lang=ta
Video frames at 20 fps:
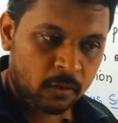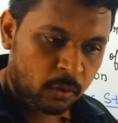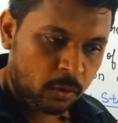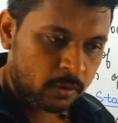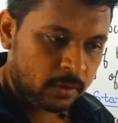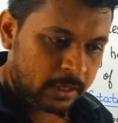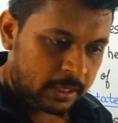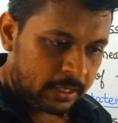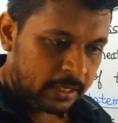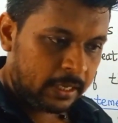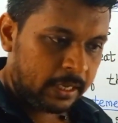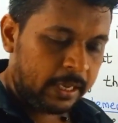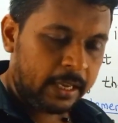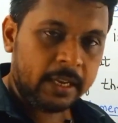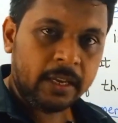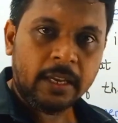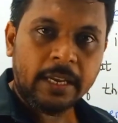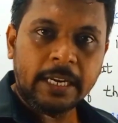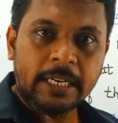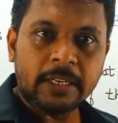கொடுத்த ஹீ
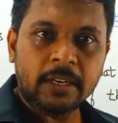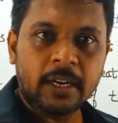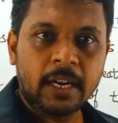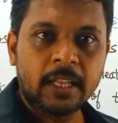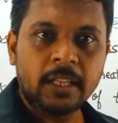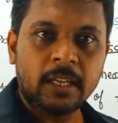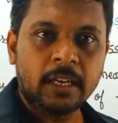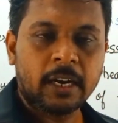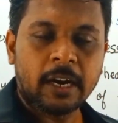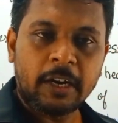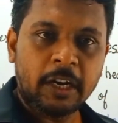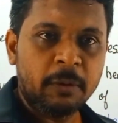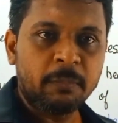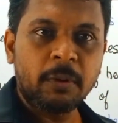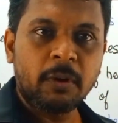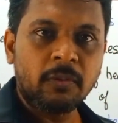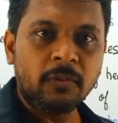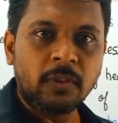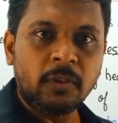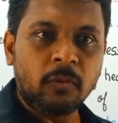ஹீட் என்னது
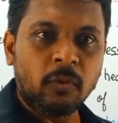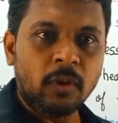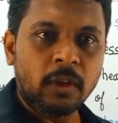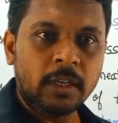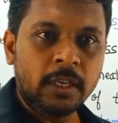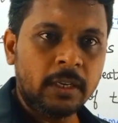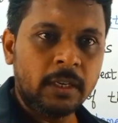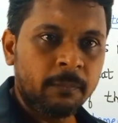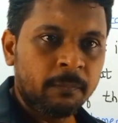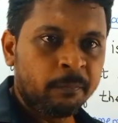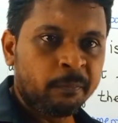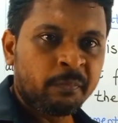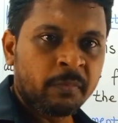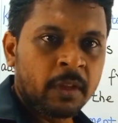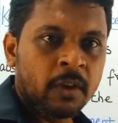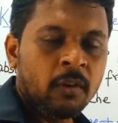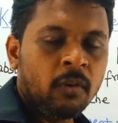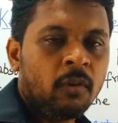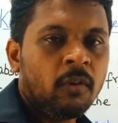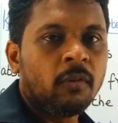கண்டிப்பாக வந்து உங்களுக்கு
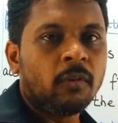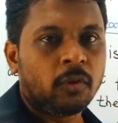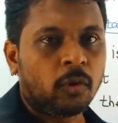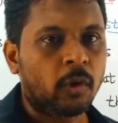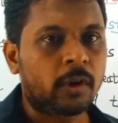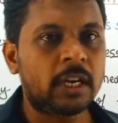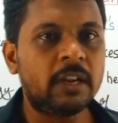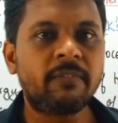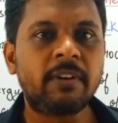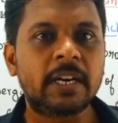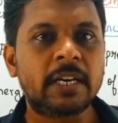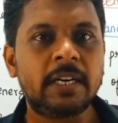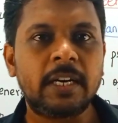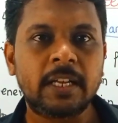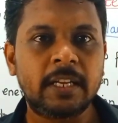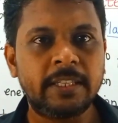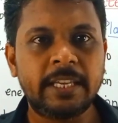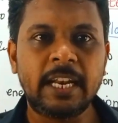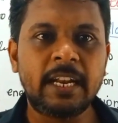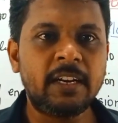டோட்டலாக ஒர்க்
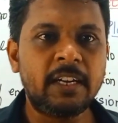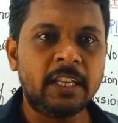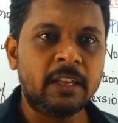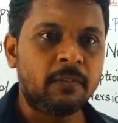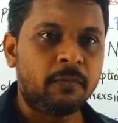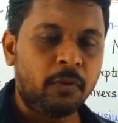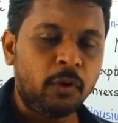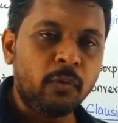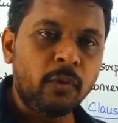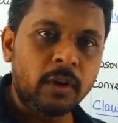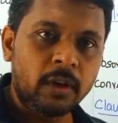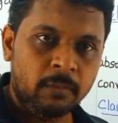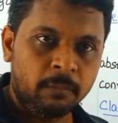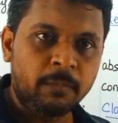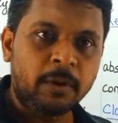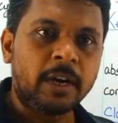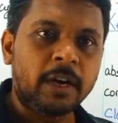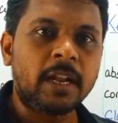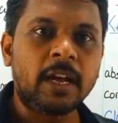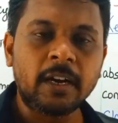நடக்குது ஏன்னா நீங்கள் ஃபியூவல்
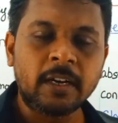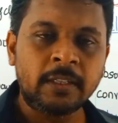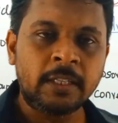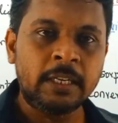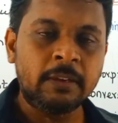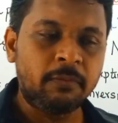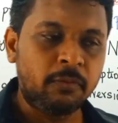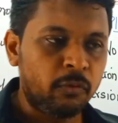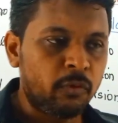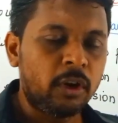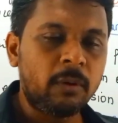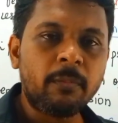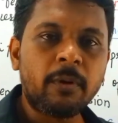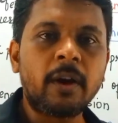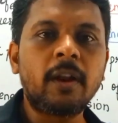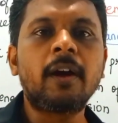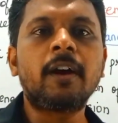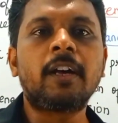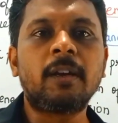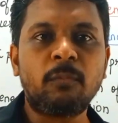பேர்ன் ஆகுது ஃபியூவல்
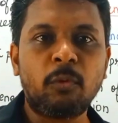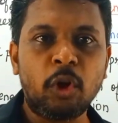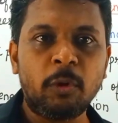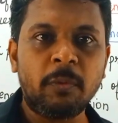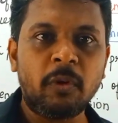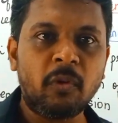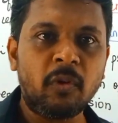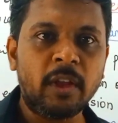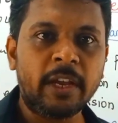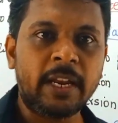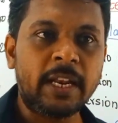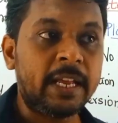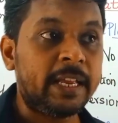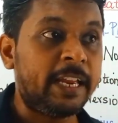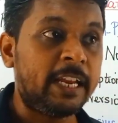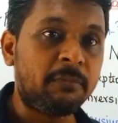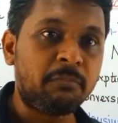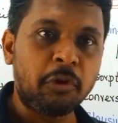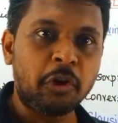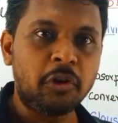பேர்ன் ஆகிற மூலமாக உங்களுக்கு என்ன
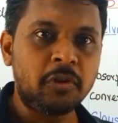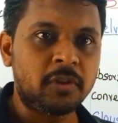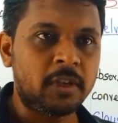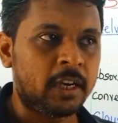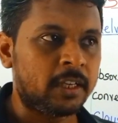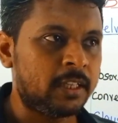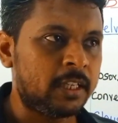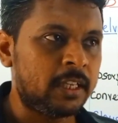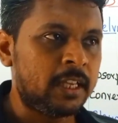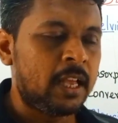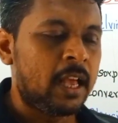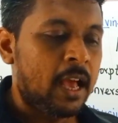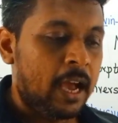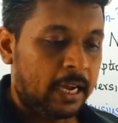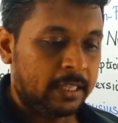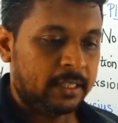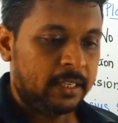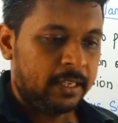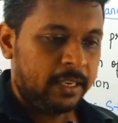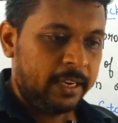ஹீட் ப்ரொடியூஸ் ஆகுது
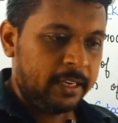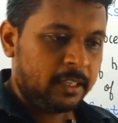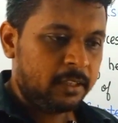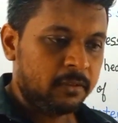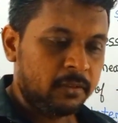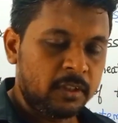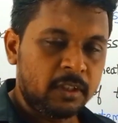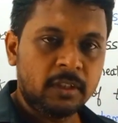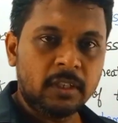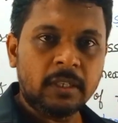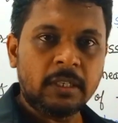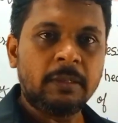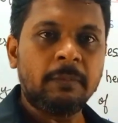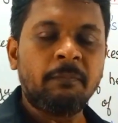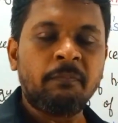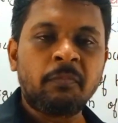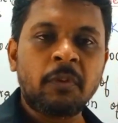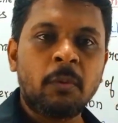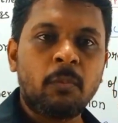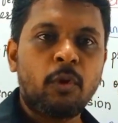அந்த ஹீட்டு வந்து
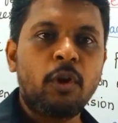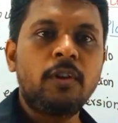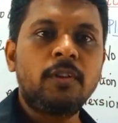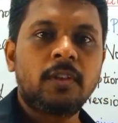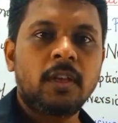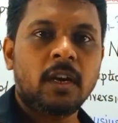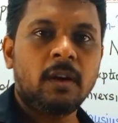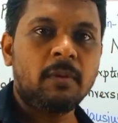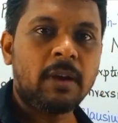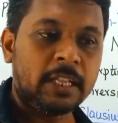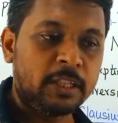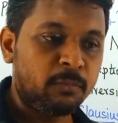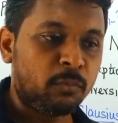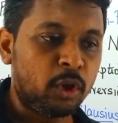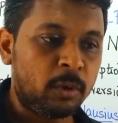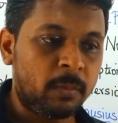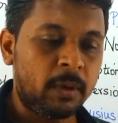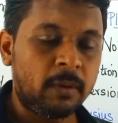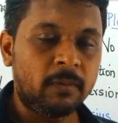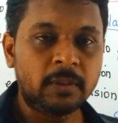ப்ரொடியூஸ் ஆகிறனால
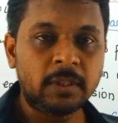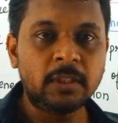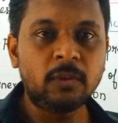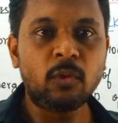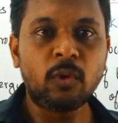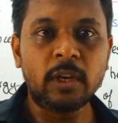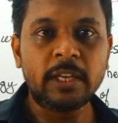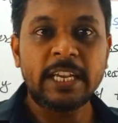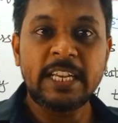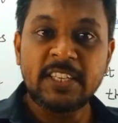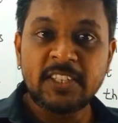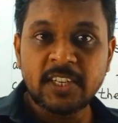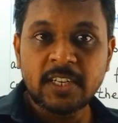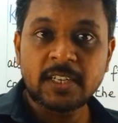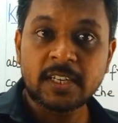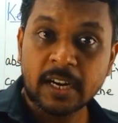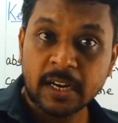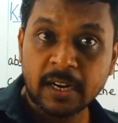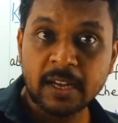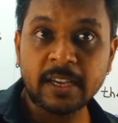அது மூலமாக வந்து உங்களுக்கு
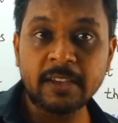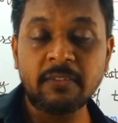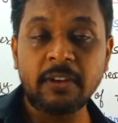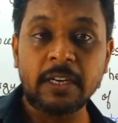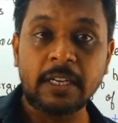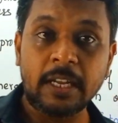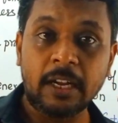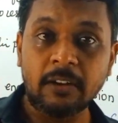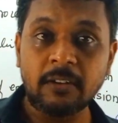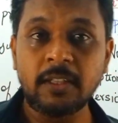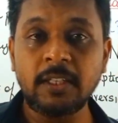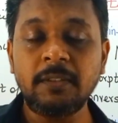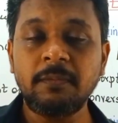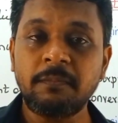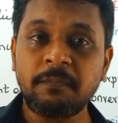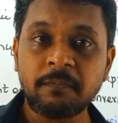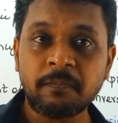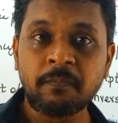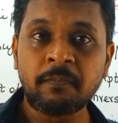இன்ஜின் ரன் ஆகி ஒர்க் ஆகுது